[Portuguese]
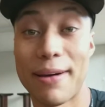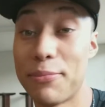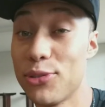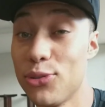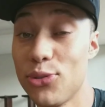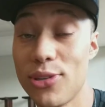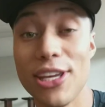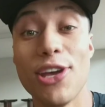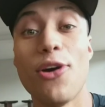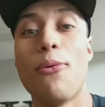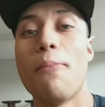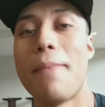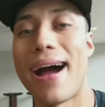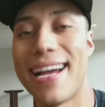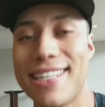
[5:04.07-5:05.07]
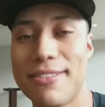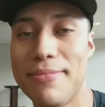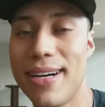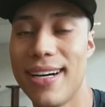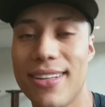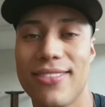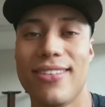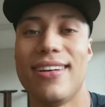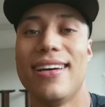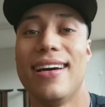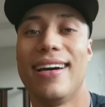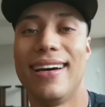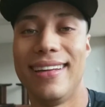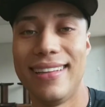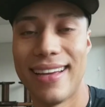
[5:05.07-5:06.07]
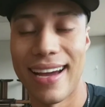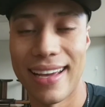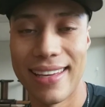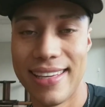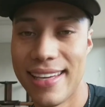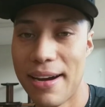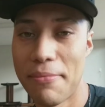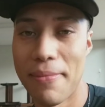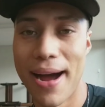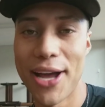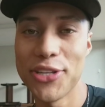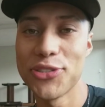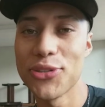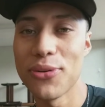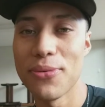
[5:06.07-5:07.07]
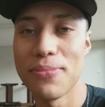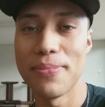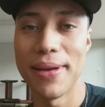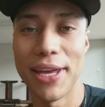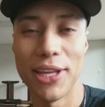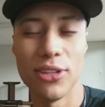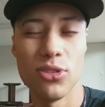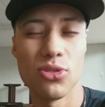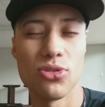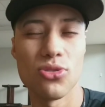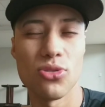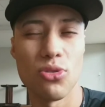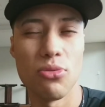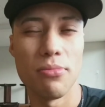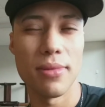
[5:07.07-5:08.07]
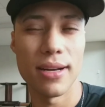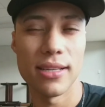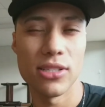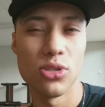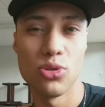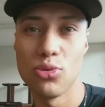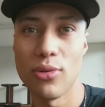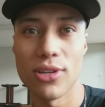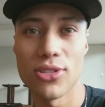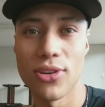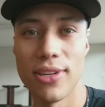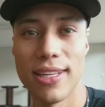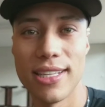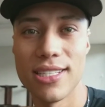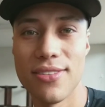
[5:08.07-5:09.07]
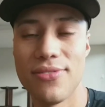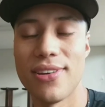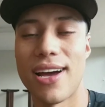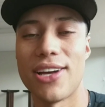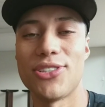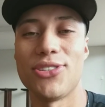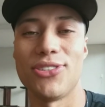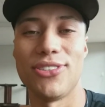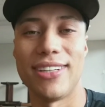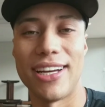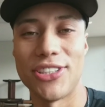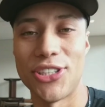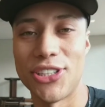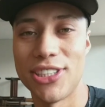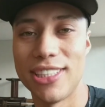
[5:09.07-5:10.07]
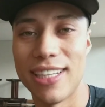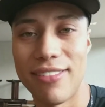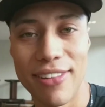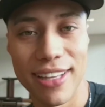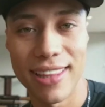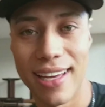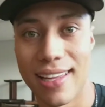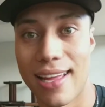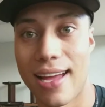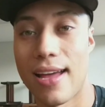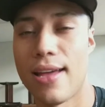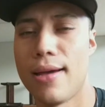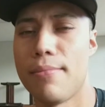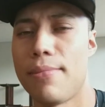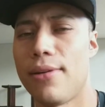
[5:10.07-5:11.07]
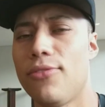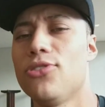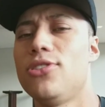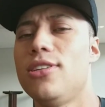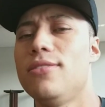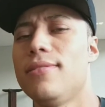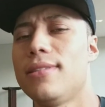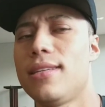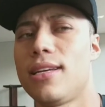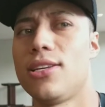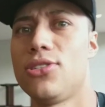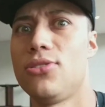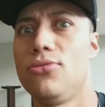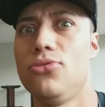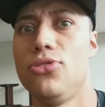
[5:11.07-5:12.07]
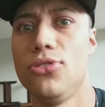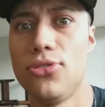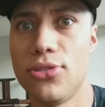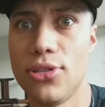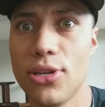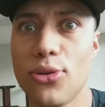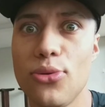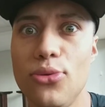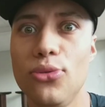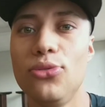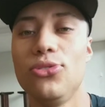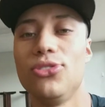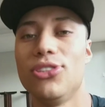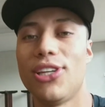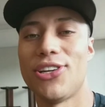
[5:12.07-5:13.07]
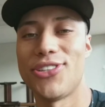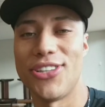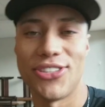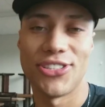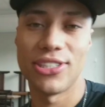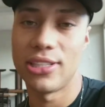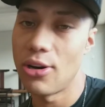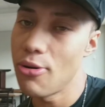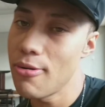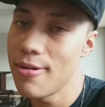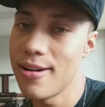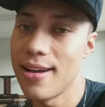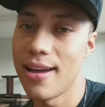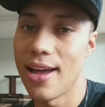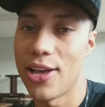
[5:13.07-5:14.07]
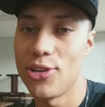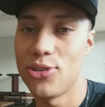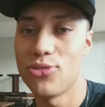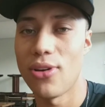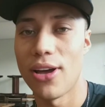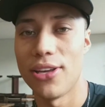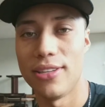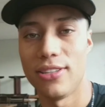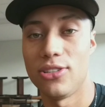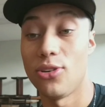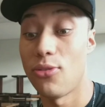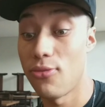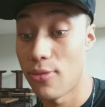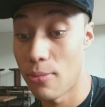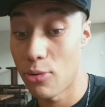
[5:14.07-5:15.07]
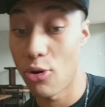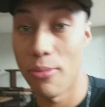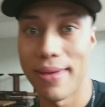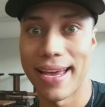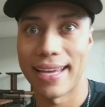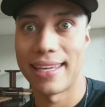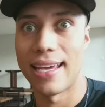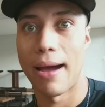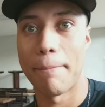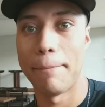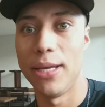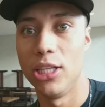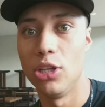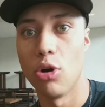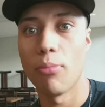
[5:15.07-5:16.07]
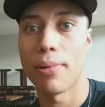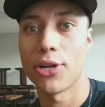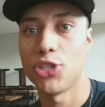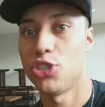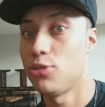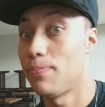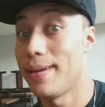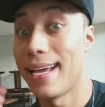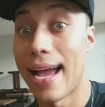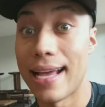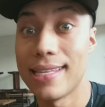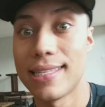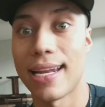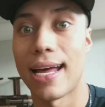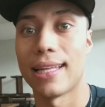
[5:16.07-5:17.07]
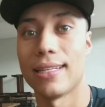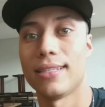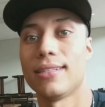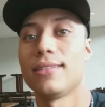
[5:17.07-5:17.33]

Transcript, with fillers: rápido do que eu, mas, mano, daqui a mais ou menos umas duas horinhas de viagem a gente já vai estar tá lá. Pra você vai ser questão de segundo, né, gente? Então, é isso aí. Então vamos comer aqui rapidão pra gente pegar a estrada.